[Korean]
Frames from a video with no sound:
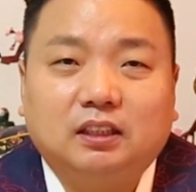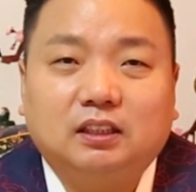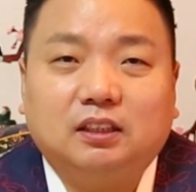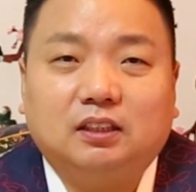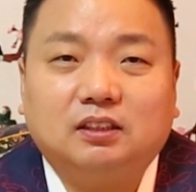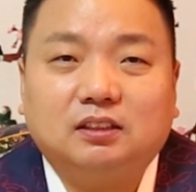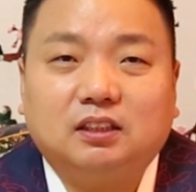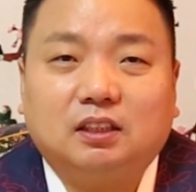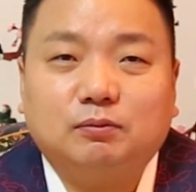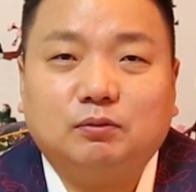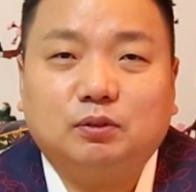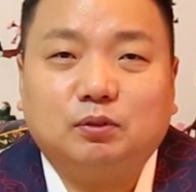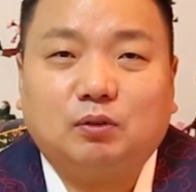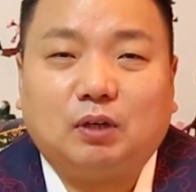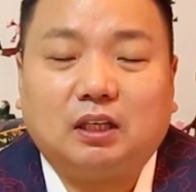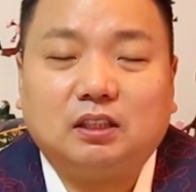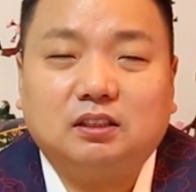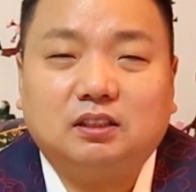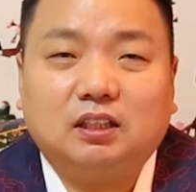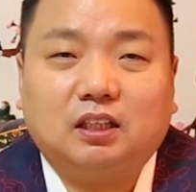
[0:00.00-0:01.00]
이런 사람들
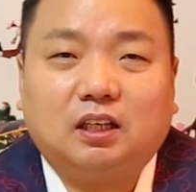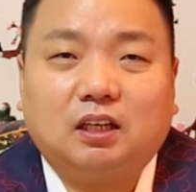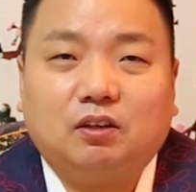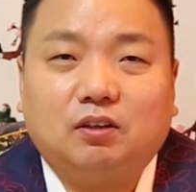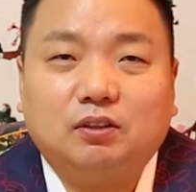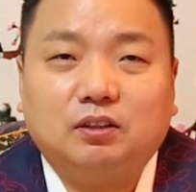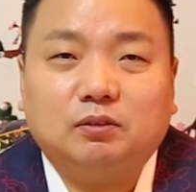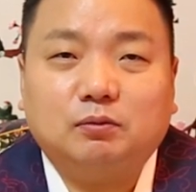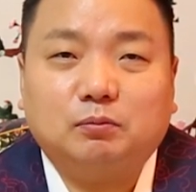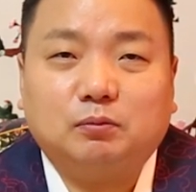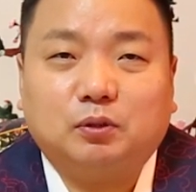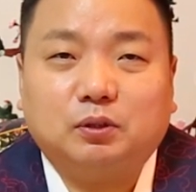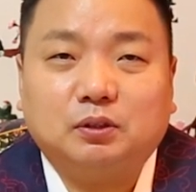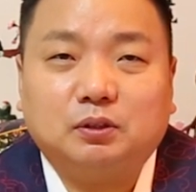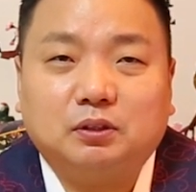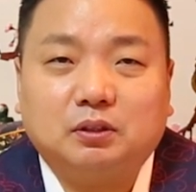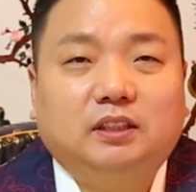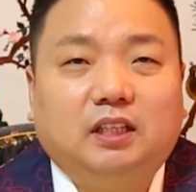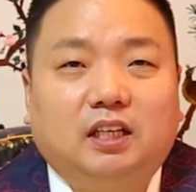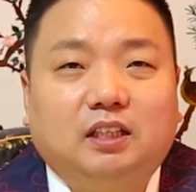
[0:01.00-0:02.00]
관제가 걸리면 뭐
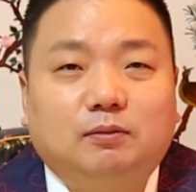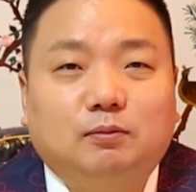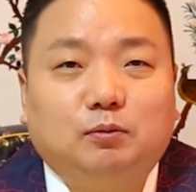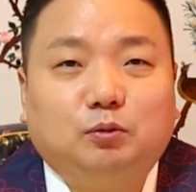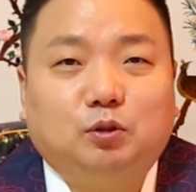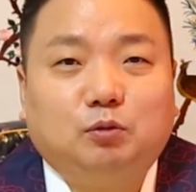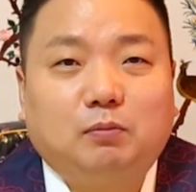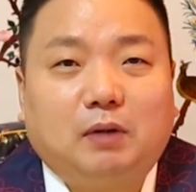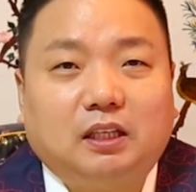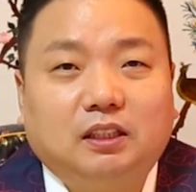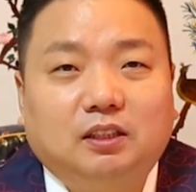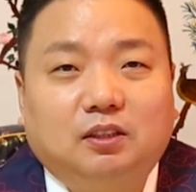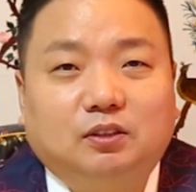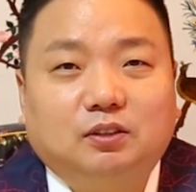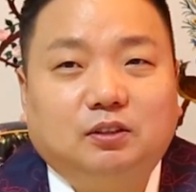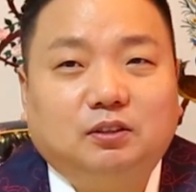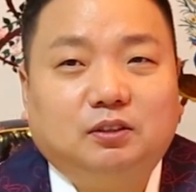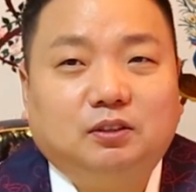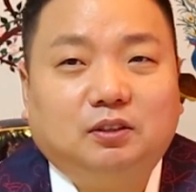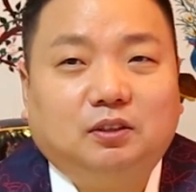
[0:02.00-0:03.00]
세금을 또 많이
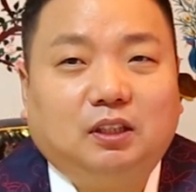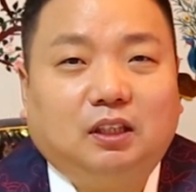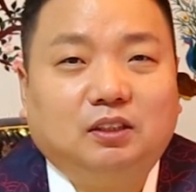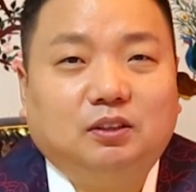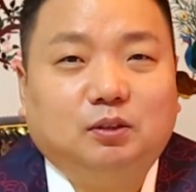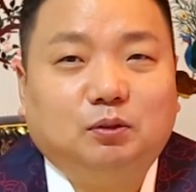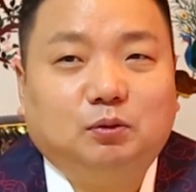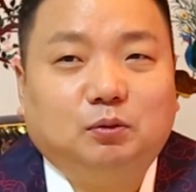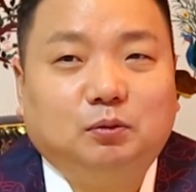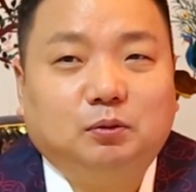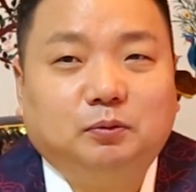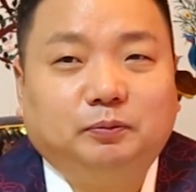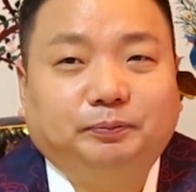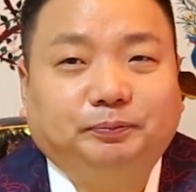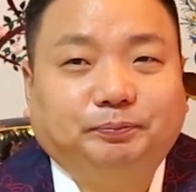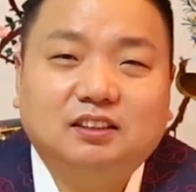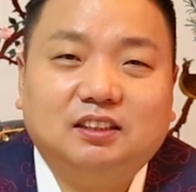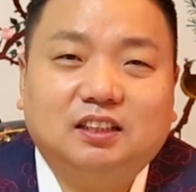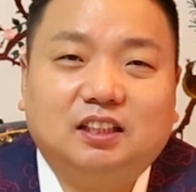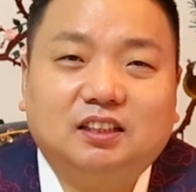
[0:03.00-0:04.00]
걷어들일 거 아니에요 또
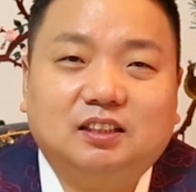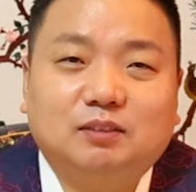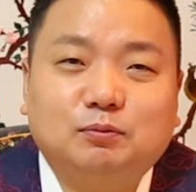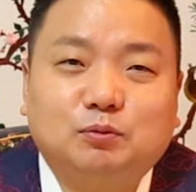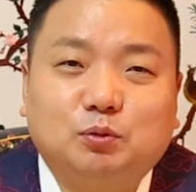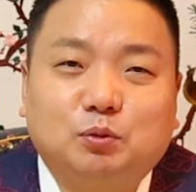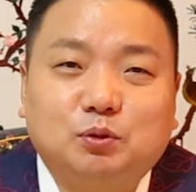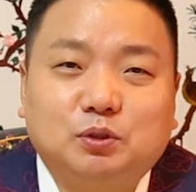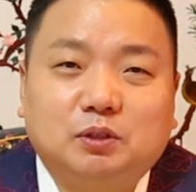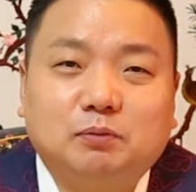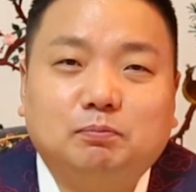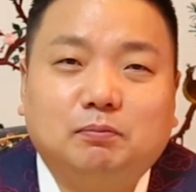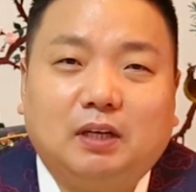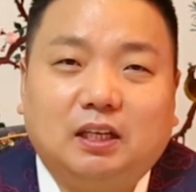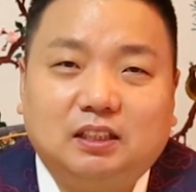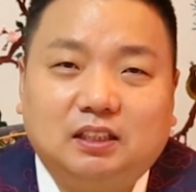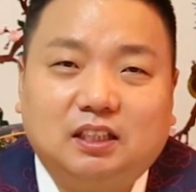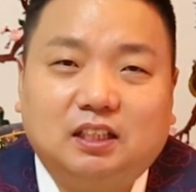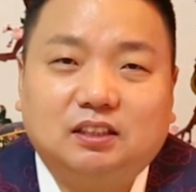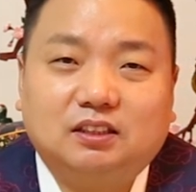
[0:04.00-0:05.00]
세금 조심
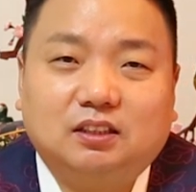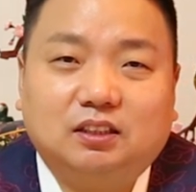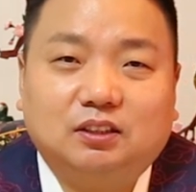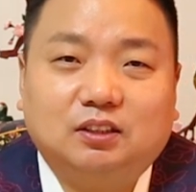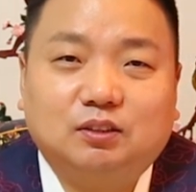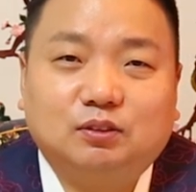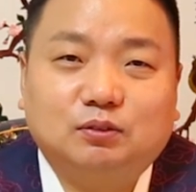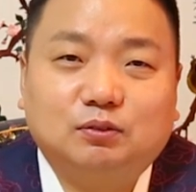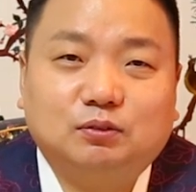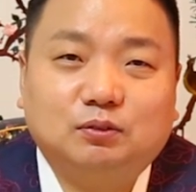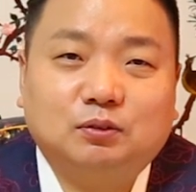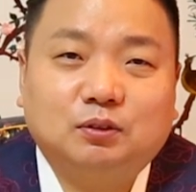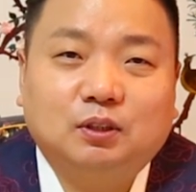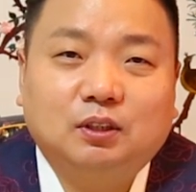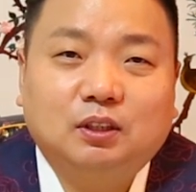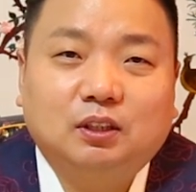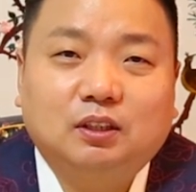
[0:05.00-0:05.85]
많이 하셔야 되고